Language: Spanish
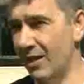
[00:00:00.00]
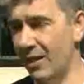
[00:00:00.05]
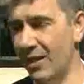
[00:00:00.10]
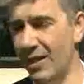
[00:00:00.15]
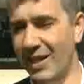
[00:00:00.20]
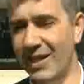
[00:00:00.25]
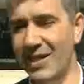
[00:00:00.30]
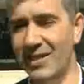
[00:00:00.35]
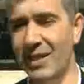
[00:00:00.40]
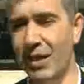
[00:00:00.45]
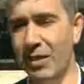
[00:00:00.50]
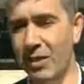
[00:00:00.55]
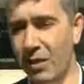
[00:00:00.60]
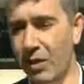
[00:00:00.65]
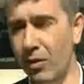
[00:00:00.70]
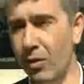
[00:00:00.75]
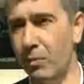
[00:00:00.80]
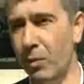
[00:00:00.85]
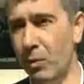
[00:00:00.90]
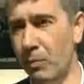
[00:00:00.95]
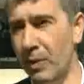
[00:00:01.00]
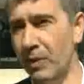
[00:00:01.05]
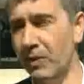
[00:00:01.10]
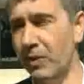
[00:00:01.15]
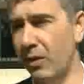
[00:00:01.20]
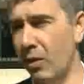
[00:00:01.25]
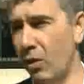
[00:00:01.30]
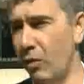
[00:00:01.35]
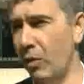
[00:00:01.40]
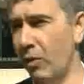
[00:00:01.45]
está cedido por parte
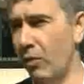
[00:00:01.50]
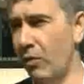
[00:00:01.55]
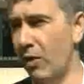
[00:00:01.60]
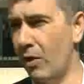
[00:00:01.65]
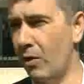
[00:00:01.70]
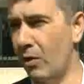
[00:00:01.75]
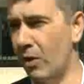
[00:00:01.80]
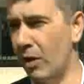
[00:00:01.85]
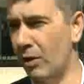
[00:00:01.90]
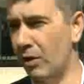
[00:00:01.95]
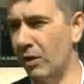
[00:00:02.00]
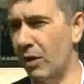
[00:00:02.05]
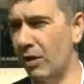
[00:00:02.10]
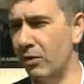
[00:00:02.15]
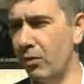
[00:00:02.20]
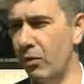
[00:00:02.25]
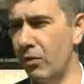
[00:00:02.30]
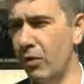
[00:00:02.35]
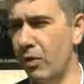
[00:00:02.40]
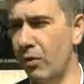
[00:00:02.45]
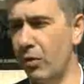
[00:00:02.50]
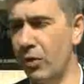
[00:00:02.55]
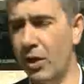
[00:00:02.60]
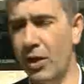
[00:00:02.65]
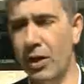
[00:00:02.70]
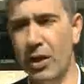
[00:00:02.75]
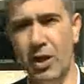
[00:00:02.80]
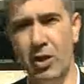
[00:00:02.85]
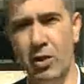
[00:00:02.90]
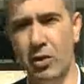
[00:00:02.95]
del Gobierno de Aragón al Ayuntamiento de Zaragoza,
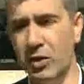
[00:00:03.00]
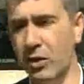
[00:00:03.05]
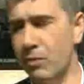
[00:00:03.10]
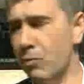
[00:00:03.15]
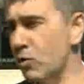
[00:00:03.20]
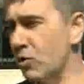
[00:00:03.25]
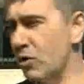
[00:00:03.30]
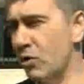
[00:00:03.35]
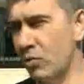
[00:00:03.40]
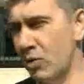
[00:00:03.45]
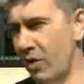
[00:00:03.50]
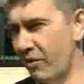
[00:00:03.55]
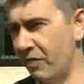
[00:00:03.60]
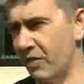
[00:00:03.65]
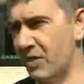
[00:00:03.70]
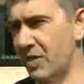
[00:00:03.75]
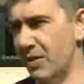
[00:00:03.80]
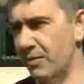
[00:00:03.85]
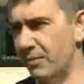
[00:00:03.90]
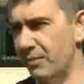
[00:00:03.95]
no tenemos ninguna fecha.